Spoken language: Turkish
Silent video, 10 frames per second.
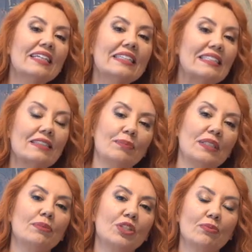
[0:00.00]
nasıl
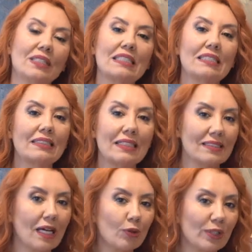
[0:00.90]
bir biçimde size
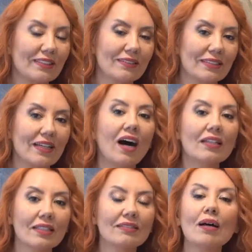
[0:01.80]
tezahür ettiğini
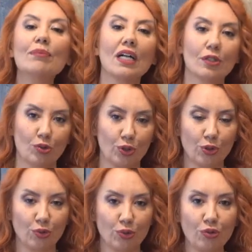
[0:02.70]
anlatan bir
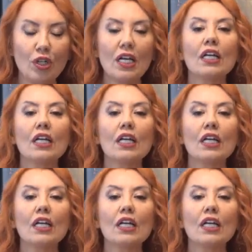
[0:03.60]
astroloji türü.